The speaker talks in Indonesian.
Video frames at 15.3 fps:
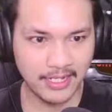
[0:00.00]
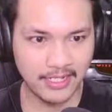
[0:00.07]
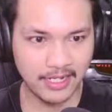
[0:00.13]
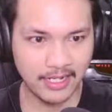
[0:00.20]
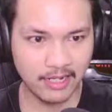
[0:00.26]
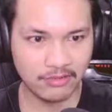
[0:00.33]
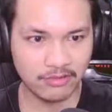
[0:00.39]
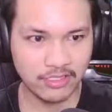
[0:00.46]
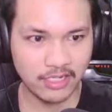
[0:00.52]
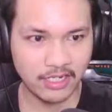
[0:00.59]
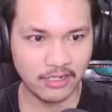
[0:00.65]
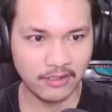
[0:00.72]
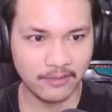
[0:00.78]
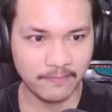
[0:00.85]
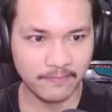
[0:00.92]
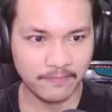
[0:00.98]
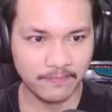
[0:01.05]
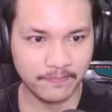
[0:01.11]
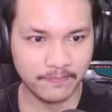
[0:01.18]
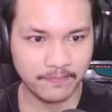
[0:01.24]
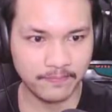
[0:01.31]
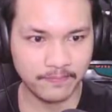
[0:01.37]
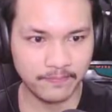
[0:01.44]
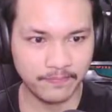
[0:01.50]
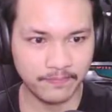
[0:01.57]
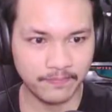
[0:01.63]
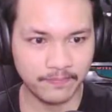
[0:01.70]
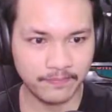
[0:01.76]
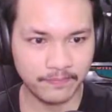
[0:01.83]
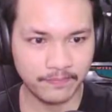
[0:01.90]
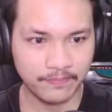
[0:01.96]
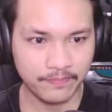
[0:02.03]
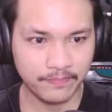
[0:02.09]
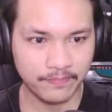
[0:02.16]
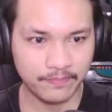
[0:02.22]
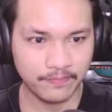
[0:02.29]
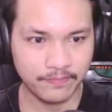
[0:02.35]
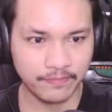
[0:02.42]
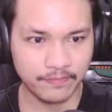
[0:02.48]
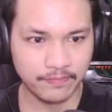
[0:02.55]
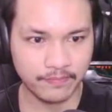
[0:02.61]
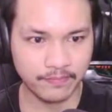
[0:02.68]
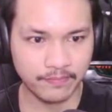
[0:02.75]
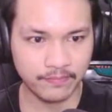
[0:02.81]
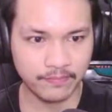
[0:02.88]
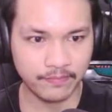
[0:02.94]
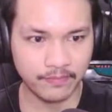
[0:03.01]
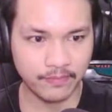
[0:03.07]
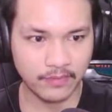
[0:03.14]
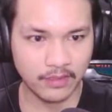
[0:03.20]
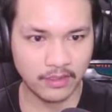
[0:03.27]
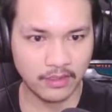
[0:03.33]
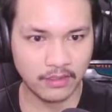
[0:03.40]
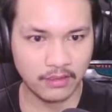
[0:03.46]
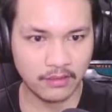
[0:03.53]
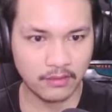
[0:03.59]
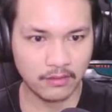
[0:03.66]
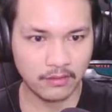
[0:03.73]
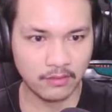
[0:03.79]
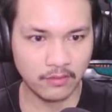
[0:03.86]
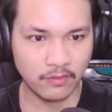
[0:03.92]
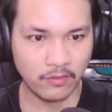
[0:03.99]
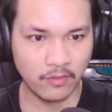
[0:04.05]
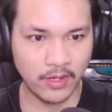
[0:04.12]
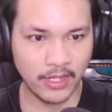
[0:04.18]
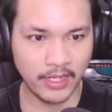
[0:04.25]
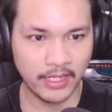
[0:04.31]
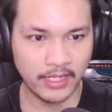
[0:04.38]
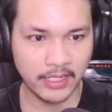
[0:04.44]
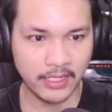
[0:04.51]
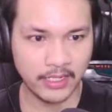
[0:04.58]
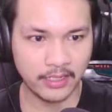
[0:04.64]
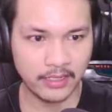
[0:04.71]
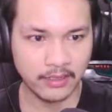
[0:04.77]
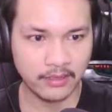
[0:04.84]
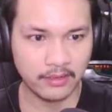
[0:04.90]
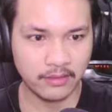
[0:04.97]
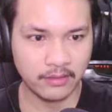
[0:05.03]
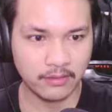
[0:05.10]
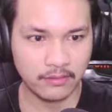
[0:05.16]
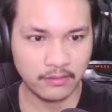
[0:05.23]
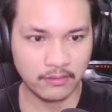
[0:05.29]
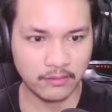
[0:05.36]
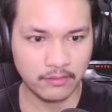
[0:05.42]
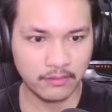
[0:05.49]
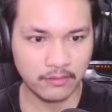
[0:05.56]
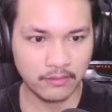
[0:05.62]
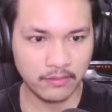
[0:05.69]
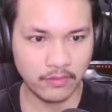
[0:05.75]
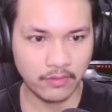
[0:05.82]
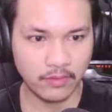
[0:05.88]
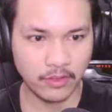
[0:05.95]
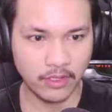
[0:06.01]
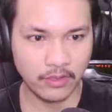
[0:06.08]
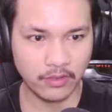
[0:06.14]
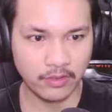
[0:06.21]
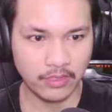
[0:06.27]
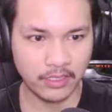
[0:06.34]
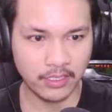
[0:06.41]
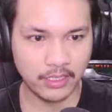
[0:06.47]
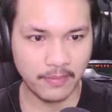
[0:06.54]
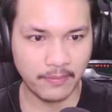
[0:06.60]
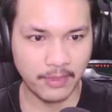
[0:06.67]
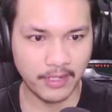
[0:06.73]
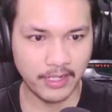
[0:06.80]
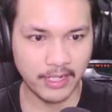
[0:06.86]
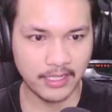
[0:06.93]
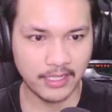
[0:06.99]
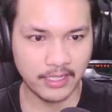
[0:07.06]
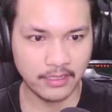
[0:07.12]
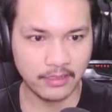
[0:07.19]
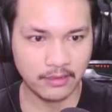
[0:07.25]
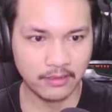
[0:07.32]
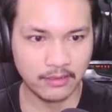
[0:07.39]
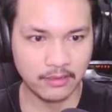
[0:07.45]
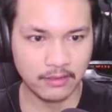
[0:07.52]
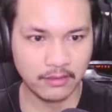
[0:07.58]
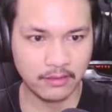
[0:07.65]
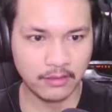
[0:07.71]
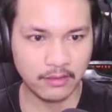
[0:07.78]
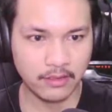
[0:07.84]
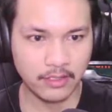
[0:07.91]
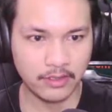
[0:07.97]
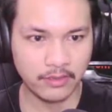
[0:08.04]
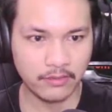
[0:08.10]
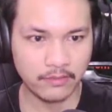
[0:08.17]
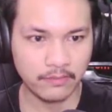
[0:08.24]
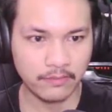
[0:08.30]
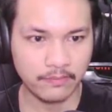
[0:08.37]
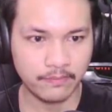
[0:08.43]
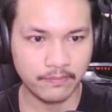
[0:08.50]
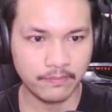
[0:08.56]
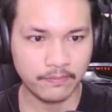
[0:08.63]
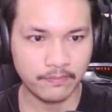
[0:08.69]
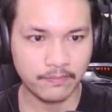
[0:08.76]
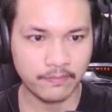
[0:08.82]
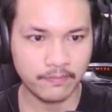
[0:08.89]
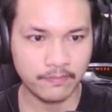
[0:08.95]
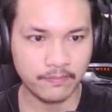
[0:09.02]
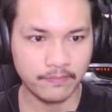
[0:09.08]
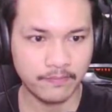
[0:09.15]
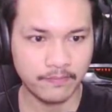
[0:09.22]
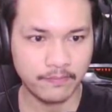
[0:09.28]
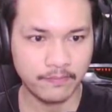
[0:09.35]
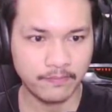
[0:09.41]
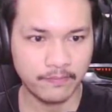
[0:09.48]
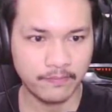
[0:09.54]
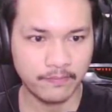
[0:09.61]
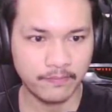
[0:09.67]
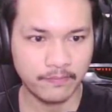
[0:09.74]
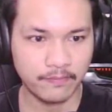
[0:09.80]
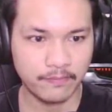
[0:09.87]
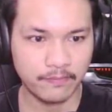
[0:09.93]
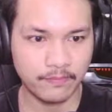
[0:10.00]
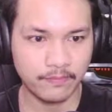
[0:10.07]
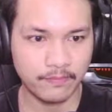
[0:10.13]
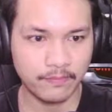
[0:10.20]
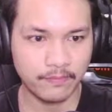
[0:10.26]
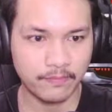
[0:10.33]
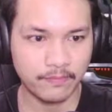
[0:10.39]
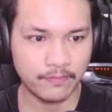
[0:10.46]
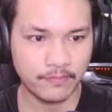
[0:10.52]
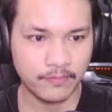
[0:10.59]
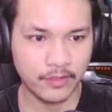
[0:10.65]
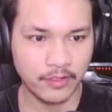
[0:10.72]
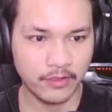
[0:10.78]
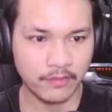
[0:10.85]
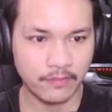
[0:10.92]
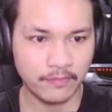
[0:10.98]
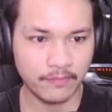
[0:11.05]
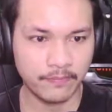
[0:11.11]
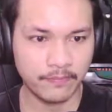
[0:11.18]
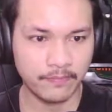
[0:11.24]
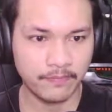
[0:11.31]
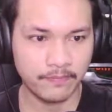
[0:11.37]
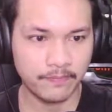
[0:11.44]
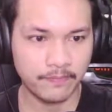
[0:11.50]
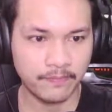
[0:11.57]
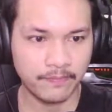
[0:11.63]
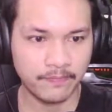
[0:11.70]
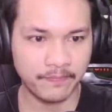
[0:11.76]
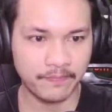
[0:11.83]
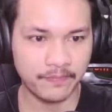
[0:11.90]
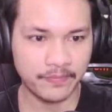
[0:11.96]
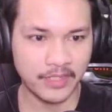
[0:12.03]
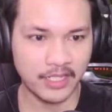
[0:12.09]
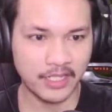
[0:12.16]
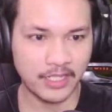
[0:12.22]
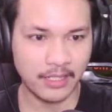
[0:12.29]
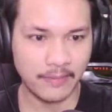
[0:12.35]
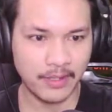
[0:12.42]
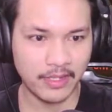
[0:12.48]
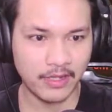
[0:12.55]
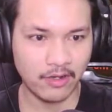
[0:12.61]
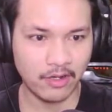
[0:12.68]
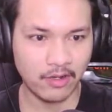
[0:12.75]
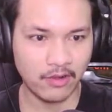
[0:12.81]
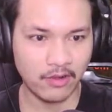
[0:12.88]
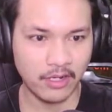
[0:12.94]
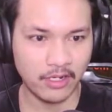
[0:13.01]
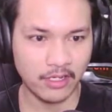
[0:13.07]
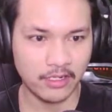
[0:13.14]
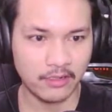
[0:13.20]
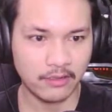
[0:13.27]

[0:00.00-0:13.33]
nih harusnya nih. Hmm. Hmm. Hmm. Wah, ini nih. Ayo kita tembakin aja nih. Ayo, hmm hmm, hmm, hmm, kita tembakin orang-orang ini.